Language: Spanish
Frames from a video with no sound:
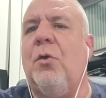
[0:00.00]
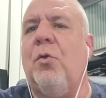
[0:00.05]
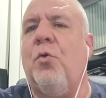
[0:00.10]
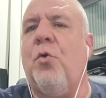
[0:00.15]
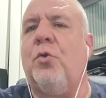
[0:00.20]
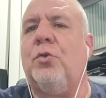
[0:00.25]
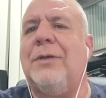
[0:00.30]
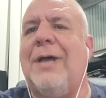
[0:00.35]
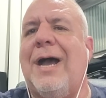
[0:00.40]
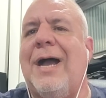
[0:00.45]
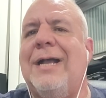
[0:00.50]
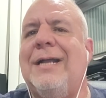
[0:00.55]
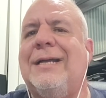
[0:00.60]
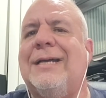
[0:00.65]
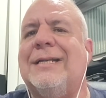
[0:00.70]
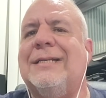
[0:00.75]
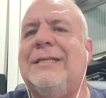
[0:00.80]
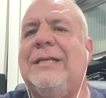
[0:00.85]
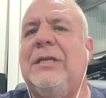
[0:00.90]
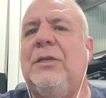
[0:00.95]
Los dos han
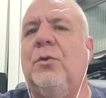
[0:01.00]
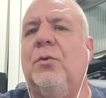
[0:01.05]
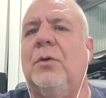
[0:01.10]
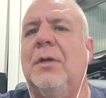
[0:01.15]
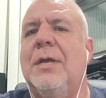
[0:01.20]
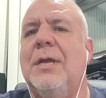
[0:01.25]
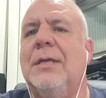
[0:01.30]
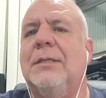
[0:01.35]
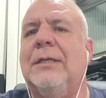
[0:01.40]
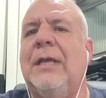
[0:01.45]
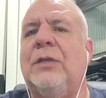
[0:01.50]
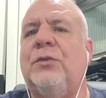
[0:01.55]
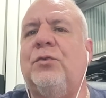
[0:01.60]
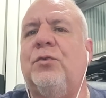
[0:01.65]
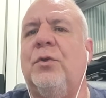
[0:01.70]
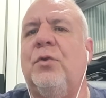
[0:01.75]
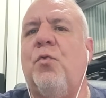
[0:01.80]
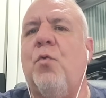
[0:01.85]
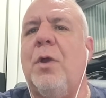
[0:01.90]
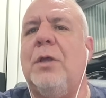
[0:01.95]
crecido desde
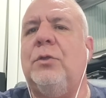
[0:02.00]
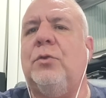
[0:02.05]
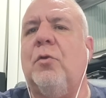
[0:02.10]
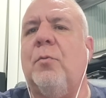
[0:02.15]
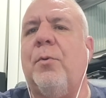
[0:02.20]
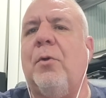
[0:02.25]
su encuentro,